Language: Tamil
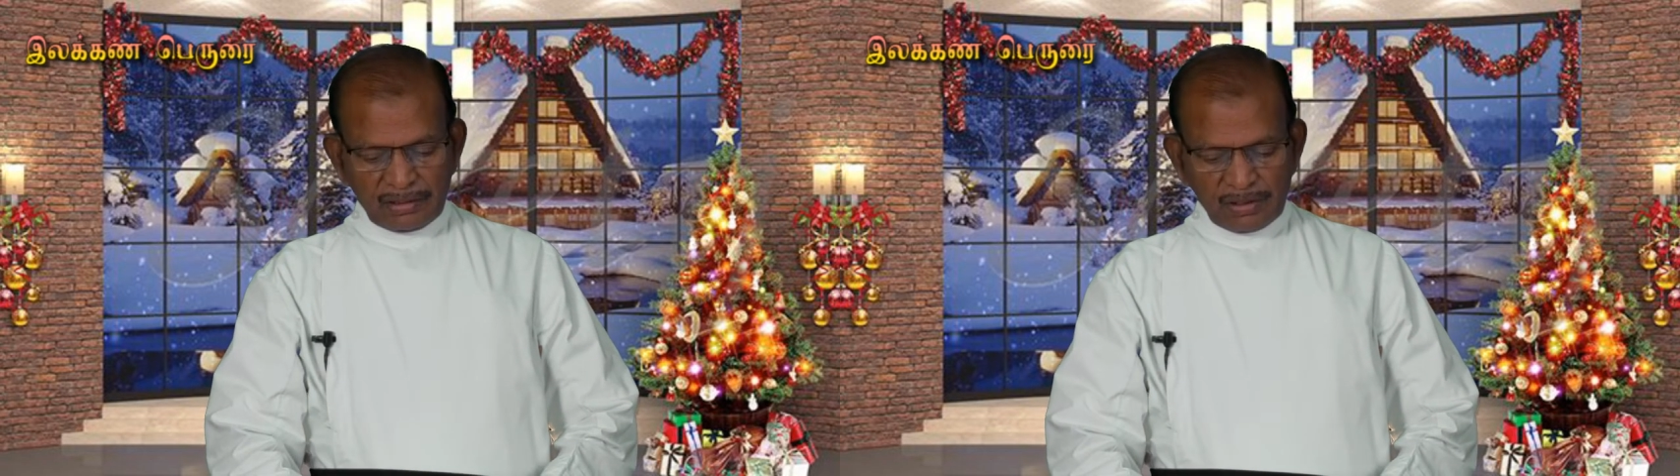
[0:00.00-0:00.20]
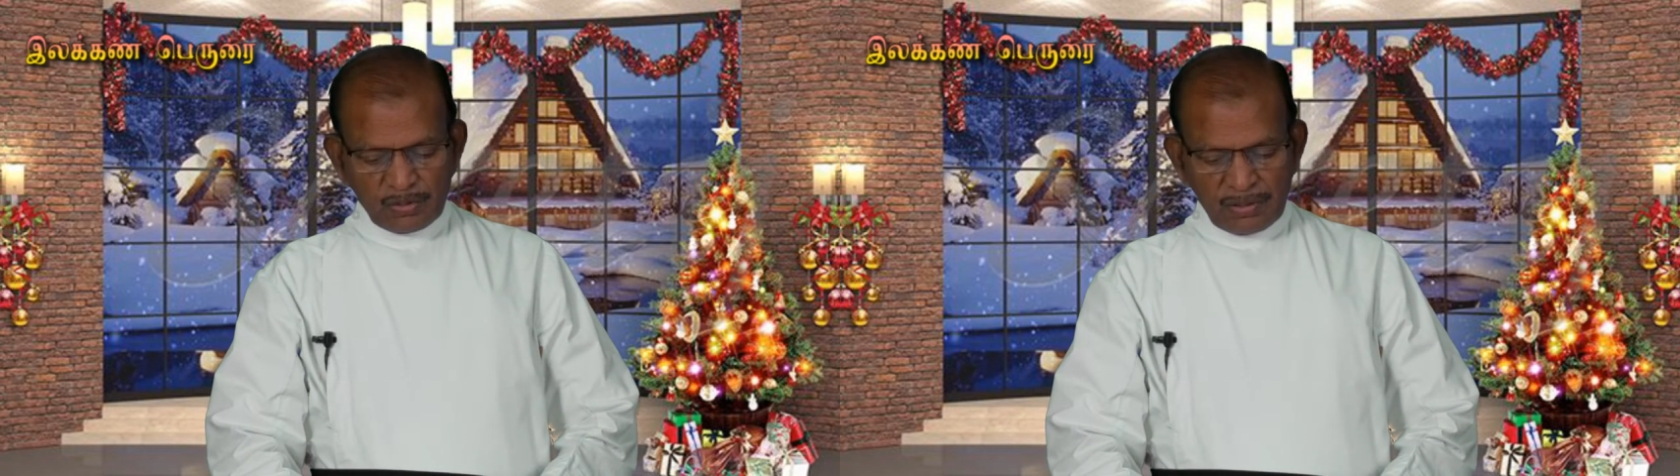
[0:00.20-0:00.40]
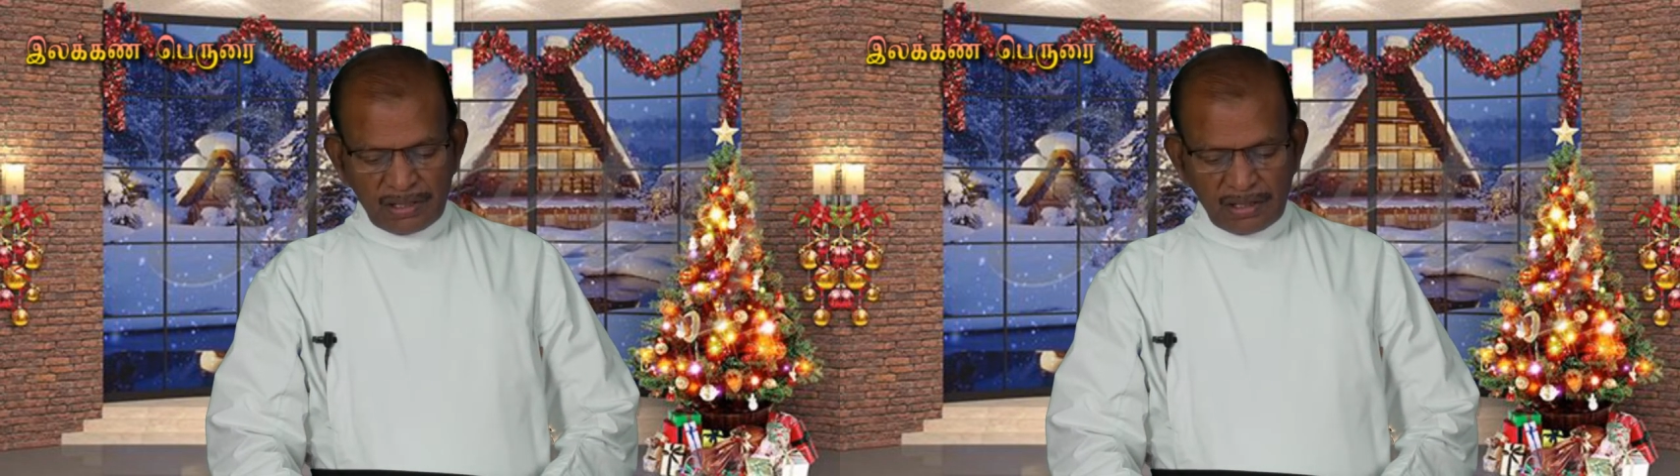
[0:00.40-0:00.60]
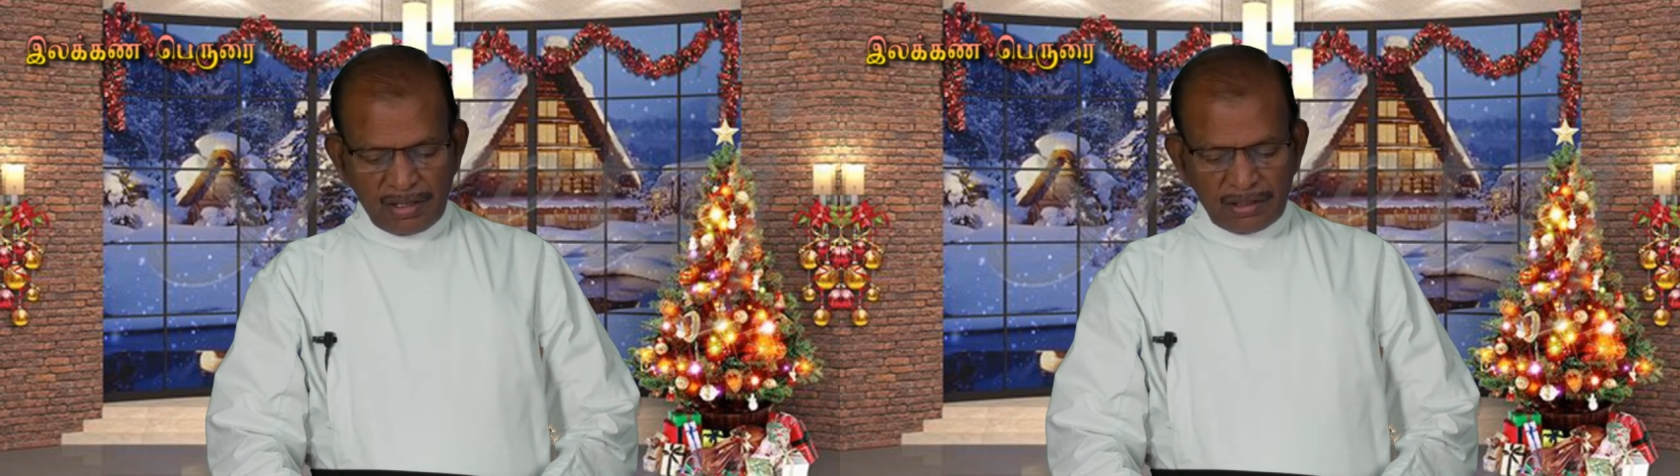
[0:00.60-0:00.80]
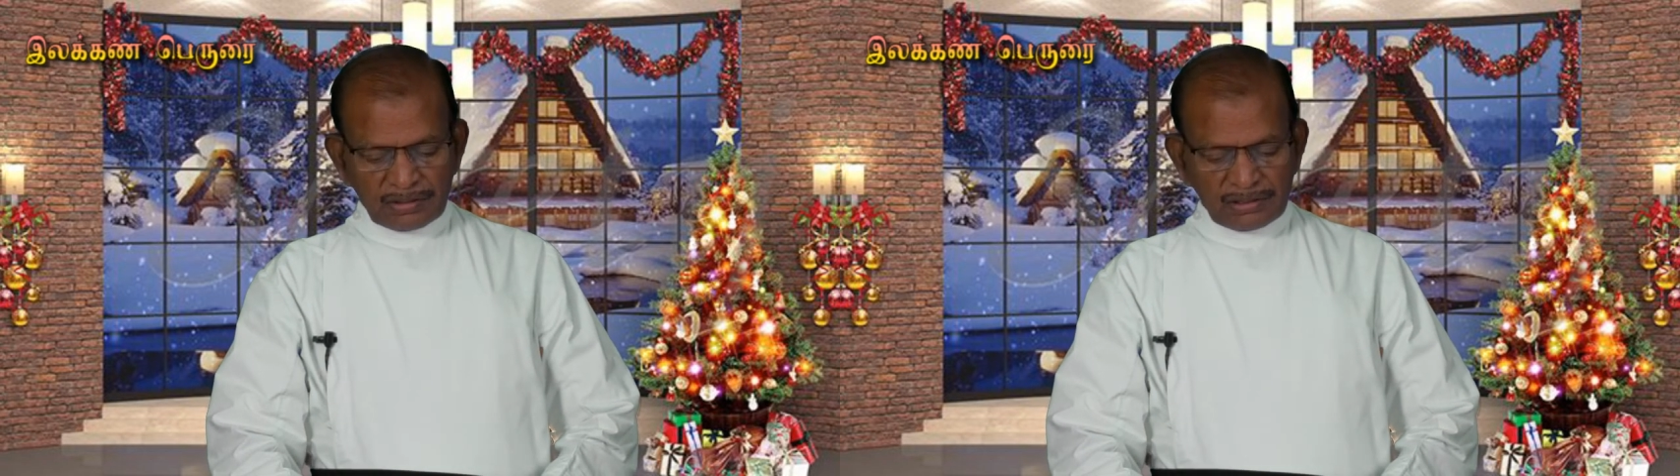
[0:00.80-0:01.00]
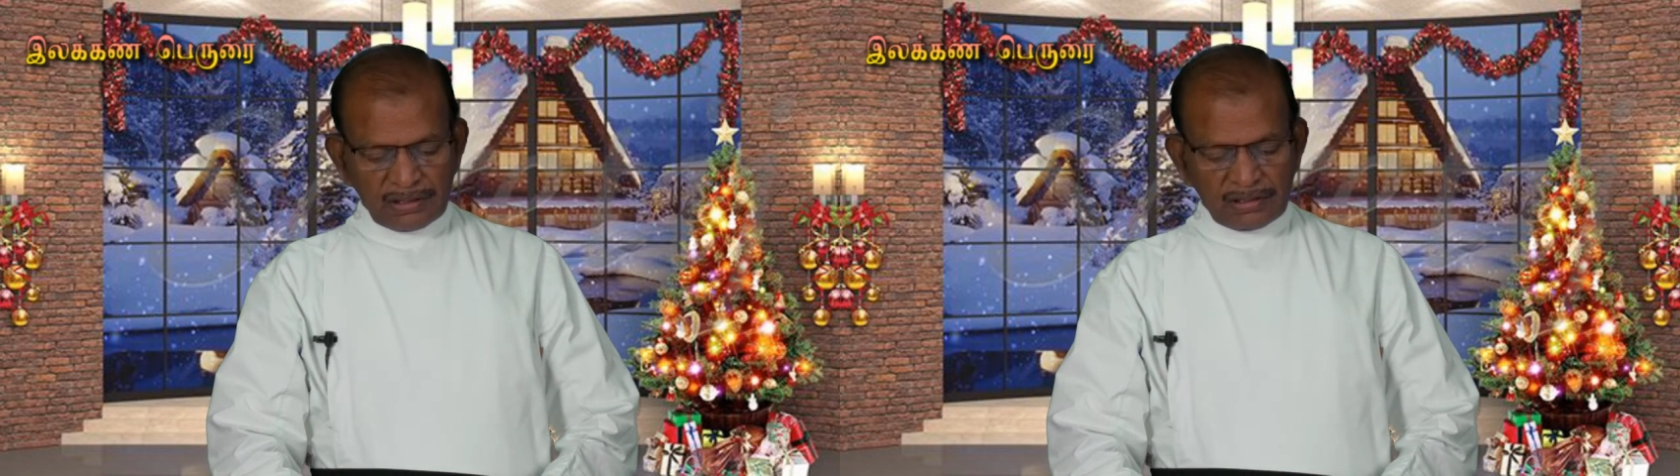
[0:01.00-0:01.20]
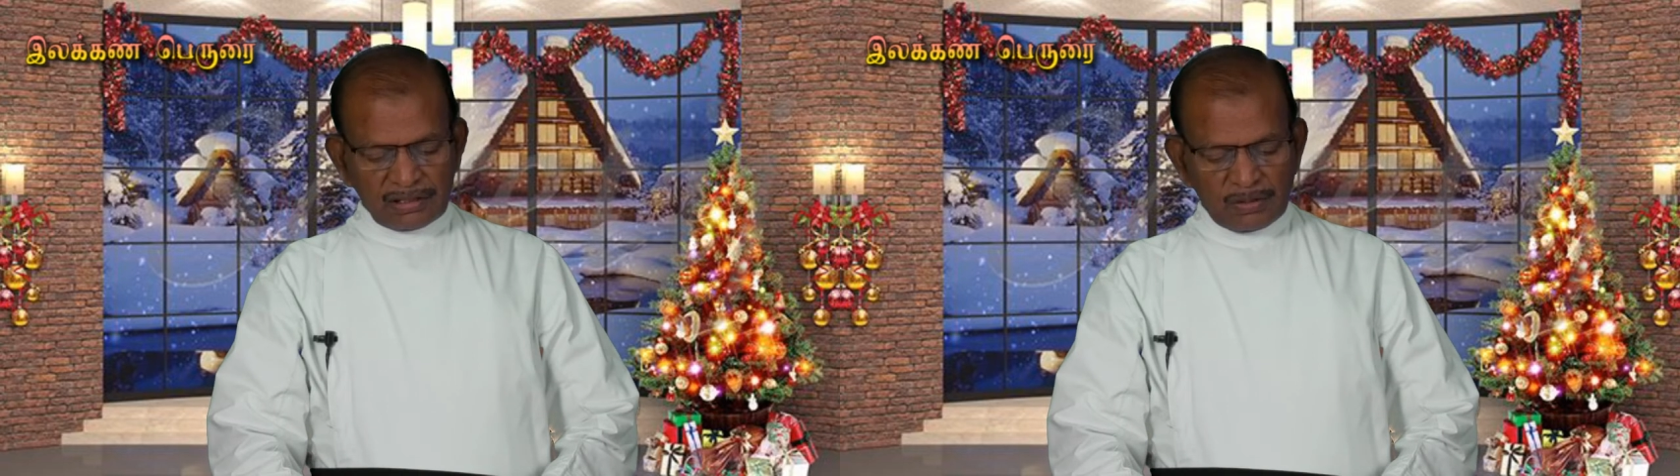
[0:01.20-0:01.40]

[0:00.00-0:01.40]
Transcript: திருமறையினாலும் சரி